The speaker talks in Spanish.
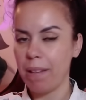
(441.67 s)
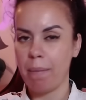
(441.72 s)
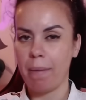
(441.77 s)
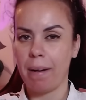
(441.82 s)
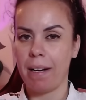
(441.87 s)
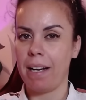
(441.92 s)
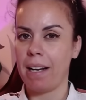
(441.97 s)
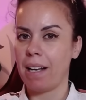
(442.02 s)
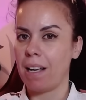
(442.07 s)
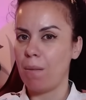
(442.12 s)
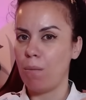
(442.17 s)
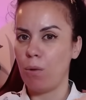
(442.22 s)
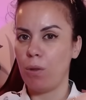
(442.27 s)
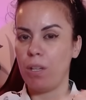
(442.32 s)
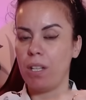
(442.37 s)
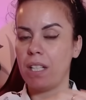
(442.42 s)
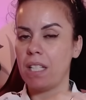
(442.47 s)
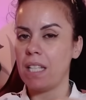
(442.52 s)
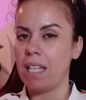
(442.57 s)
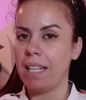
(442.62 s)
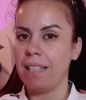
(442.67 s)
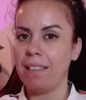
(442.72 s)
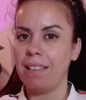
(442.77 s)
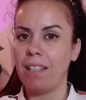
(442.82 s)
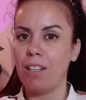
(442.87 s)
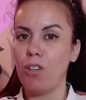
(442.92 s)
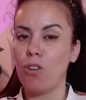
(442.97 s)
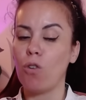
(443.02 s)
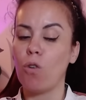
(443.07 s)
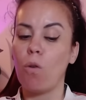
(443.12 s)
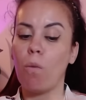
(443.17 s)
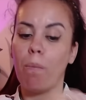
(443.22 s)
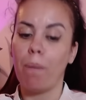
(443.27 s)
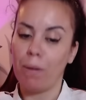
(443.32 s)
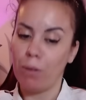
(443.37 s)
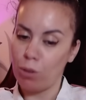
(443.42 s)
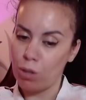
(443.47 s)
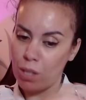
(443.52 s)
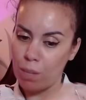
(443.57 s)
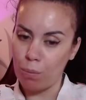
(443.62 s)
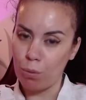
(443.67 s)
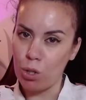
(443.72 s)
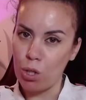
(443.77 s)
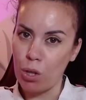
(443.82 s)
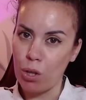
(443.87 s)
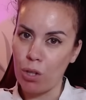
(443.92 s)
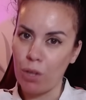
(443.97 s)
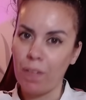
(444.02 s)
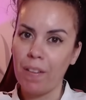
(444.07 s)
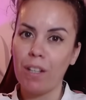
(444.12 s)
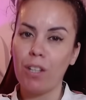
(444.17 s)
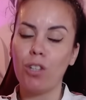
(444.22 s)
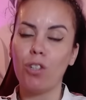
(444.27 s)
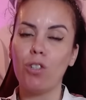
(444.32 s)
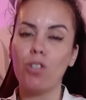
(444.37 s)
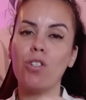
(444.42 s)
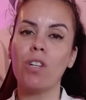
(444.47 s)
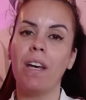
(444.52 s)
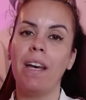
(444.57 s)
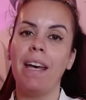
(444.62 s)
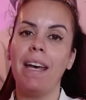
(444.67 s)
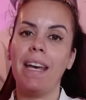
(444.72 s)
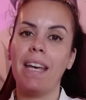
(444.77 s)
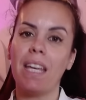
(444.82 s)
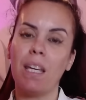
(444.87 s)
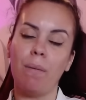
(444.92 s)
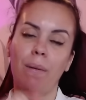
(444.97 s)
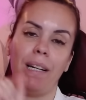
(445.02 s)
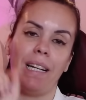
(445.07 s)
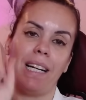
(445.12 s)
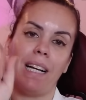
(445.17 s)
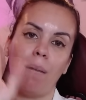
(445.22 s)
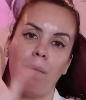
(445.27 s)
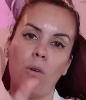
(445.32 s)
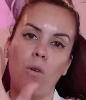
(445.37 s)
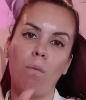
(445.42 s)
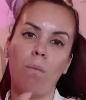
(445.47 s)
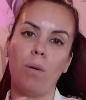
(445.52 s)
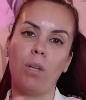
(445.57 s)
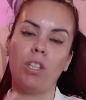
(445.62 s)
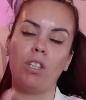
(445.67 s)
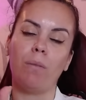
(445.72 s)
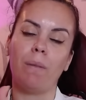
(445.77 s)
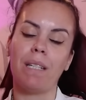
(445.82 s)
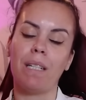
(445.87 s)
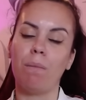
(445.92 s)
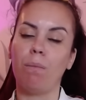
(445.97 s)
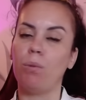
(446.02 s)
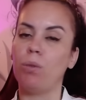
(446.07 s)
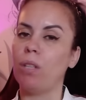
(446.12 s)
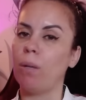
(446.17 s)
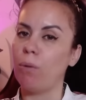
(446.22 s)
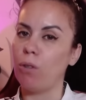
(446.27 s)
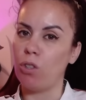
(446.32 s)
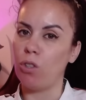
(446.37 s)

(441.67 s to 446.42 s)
de manera que Modric sea interior ocupando esa posición de cross y Bellingham un poquito más en punta.